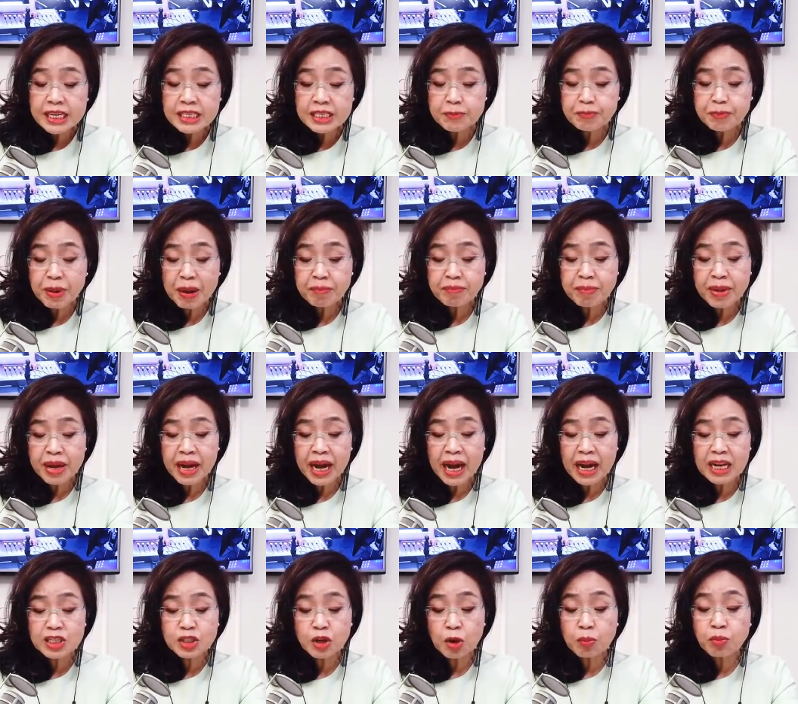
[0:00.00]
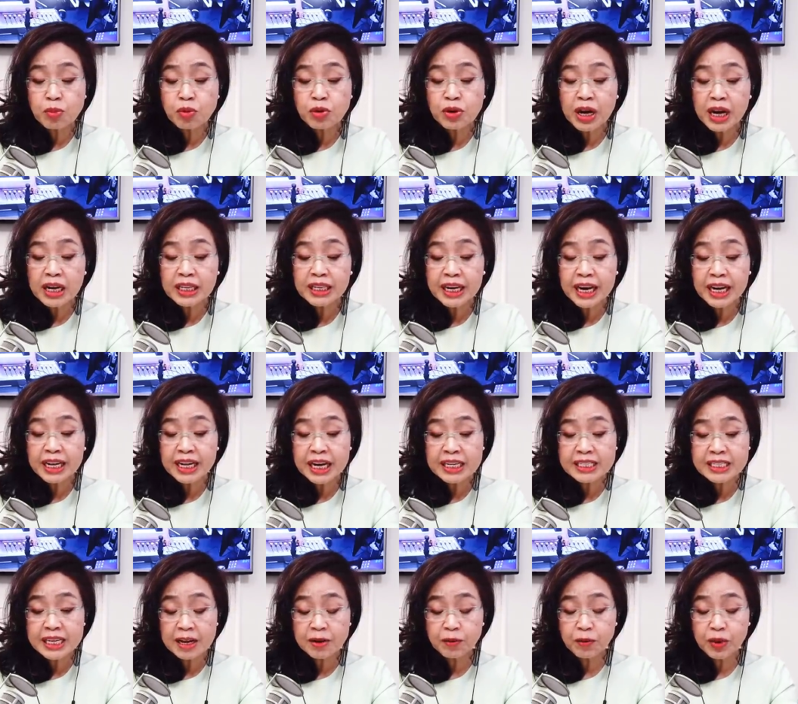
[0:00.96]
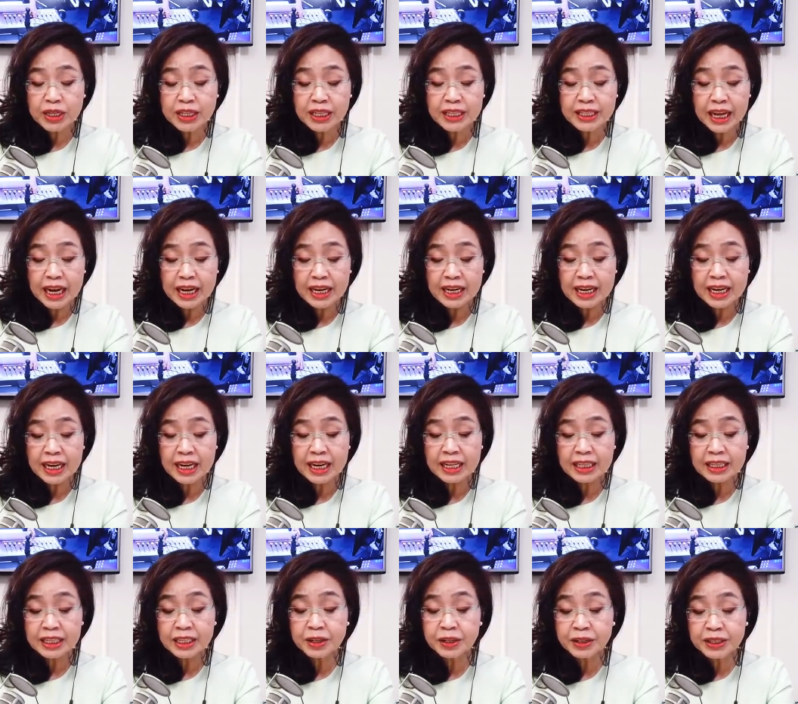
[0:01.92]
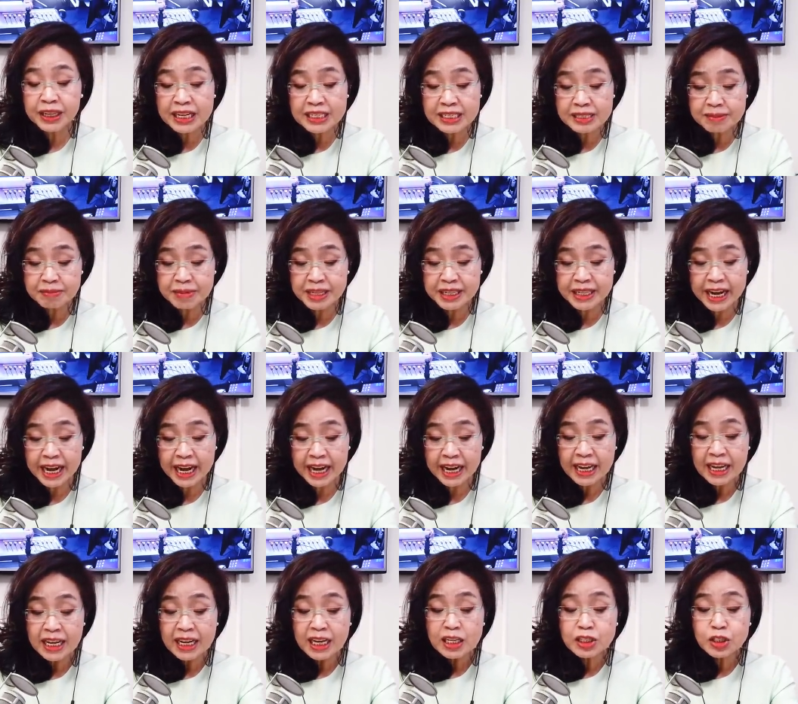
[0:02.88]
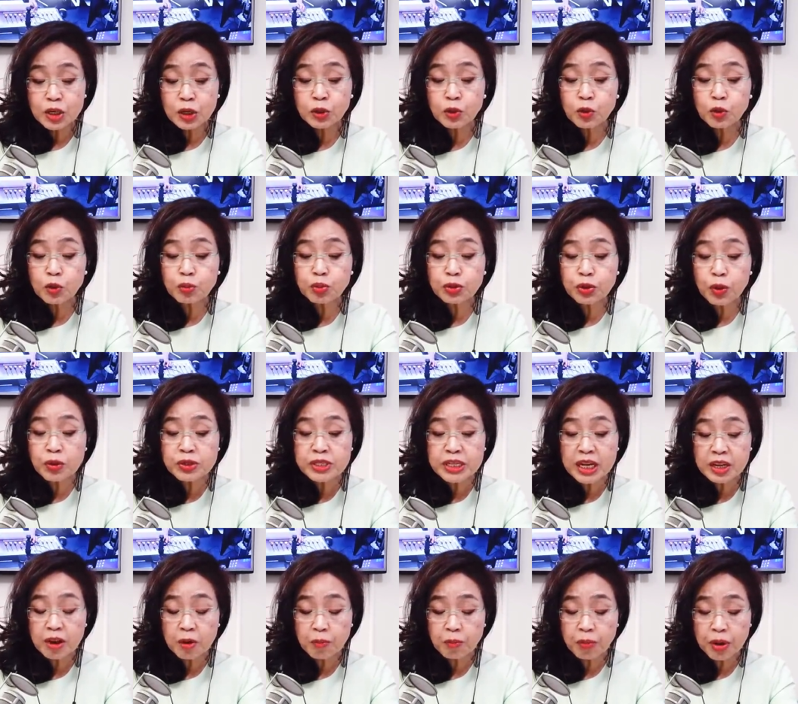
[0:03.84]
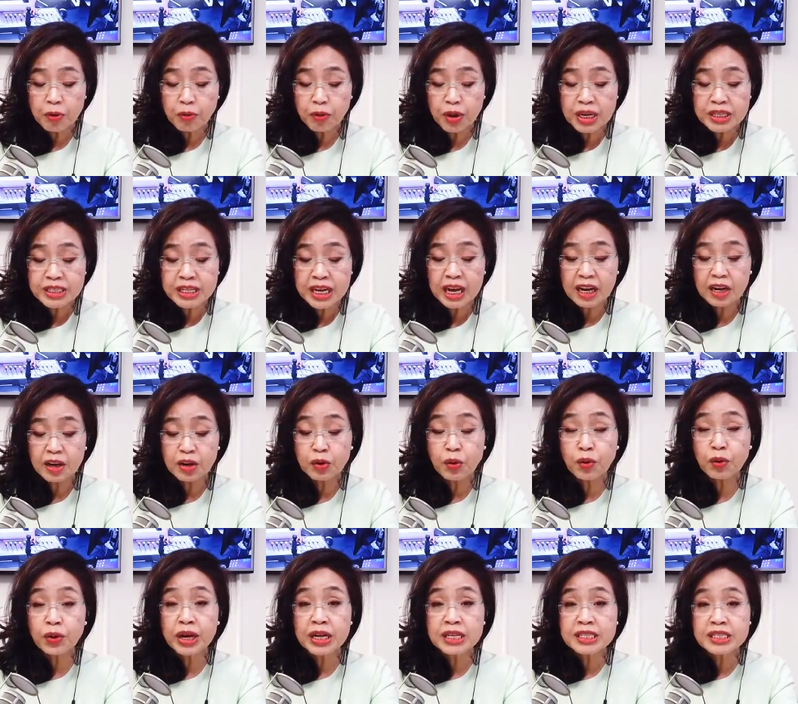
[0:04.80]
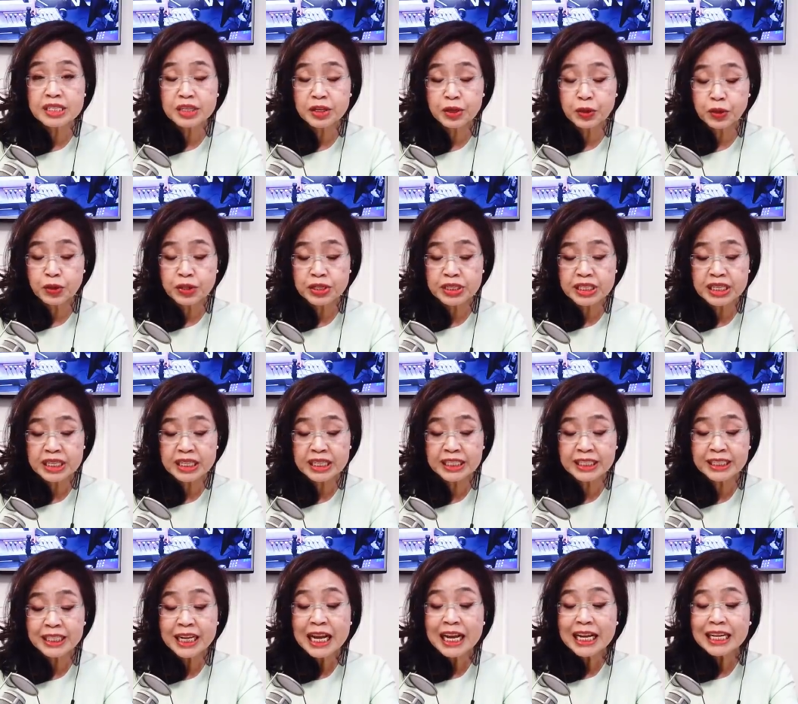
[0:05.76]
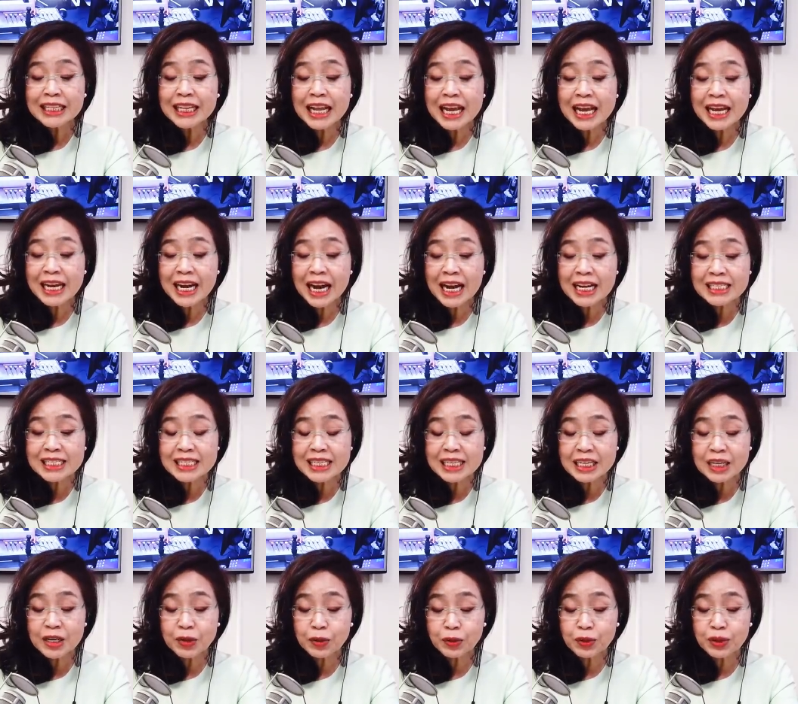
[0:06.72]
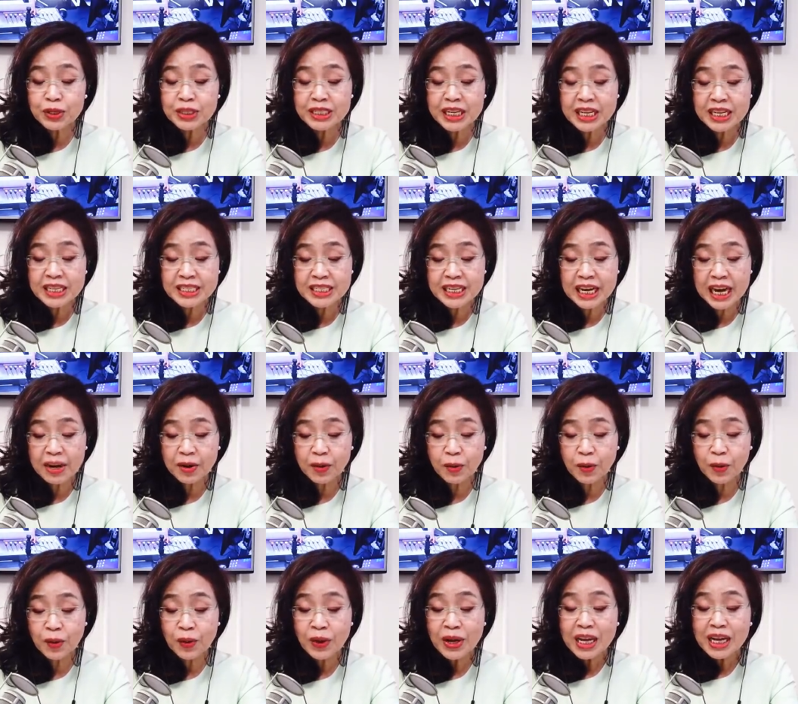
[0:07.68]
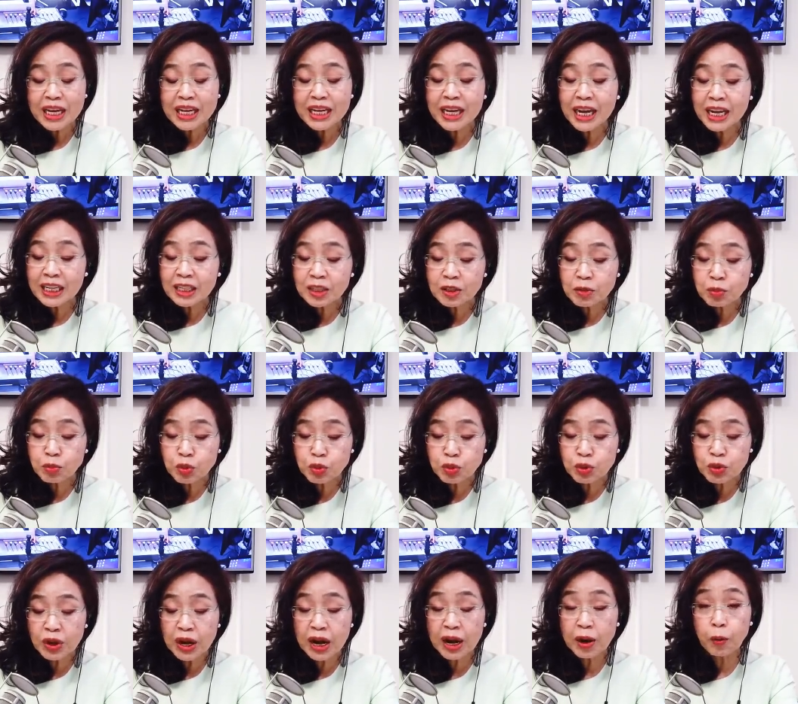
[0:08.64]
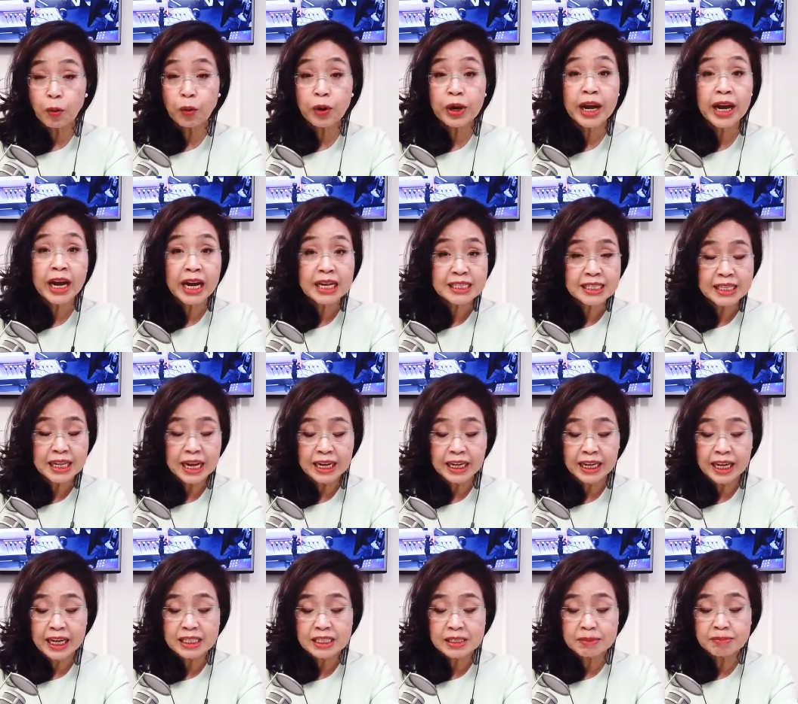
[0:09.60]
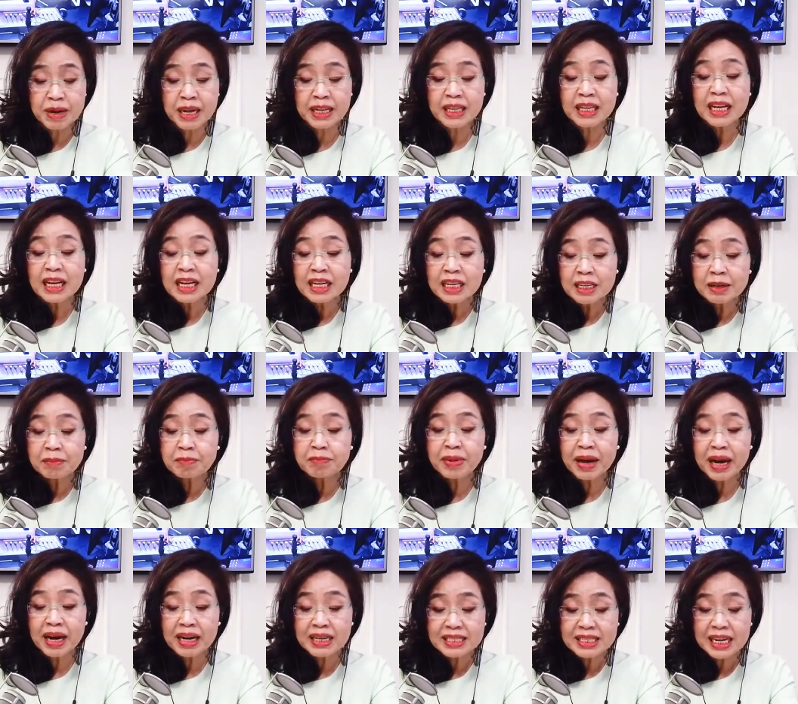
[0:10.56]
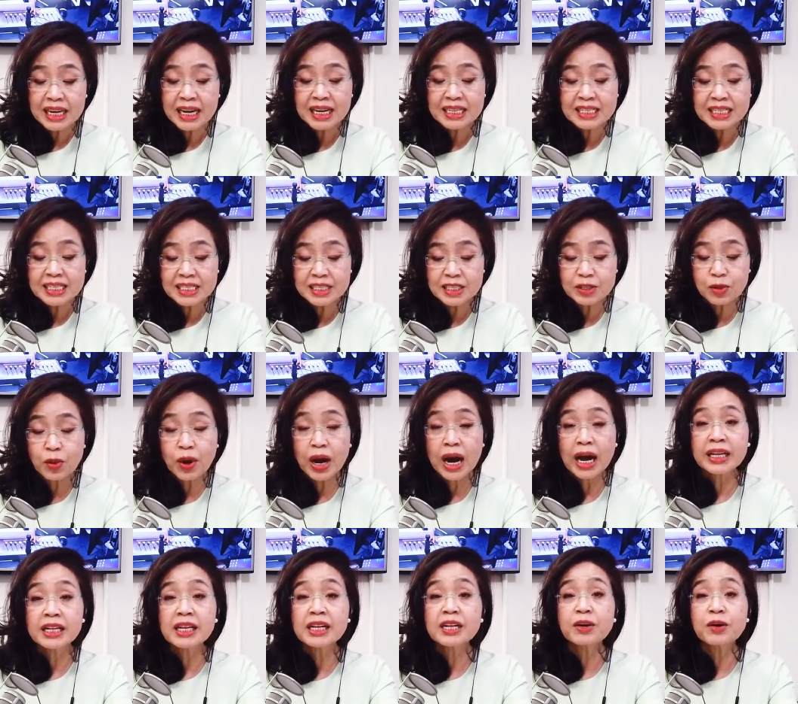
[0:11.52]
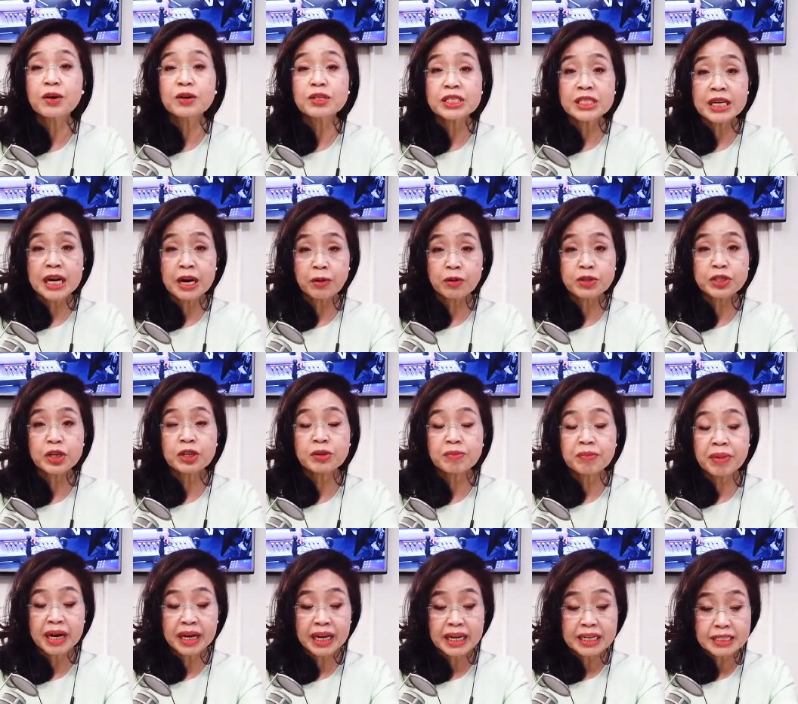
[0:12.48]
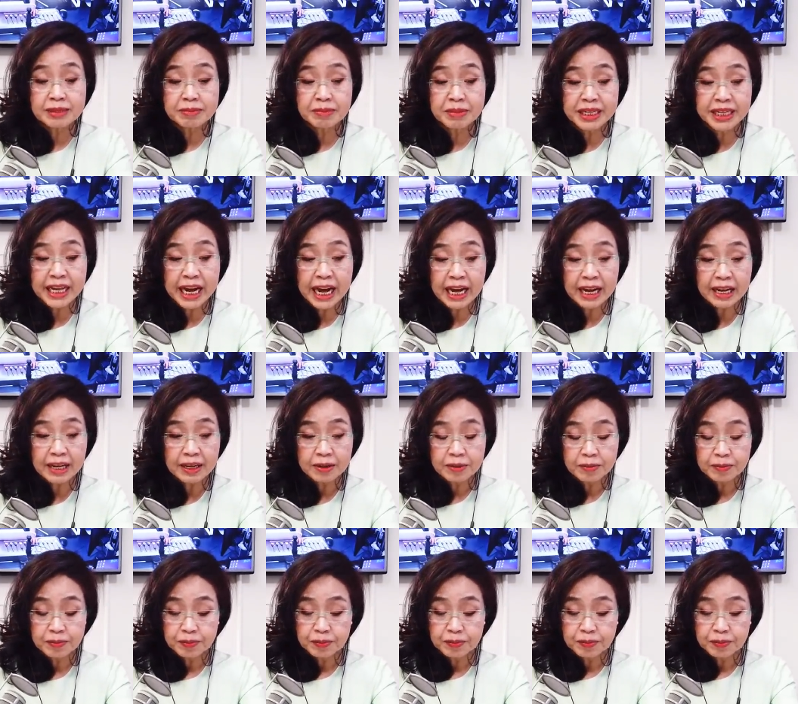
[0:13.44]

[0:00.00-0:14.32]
새집 판매가 전문가들의 예상과는 달리 늘어났습니다. 전국 부동산협회 회장 로렌스 윤 씨는 네 가지 이유를 제시하고 이 같은 모두가 오래 가진 않겠지만 금방 사라지지도 않을 것이라고 전망했습니다.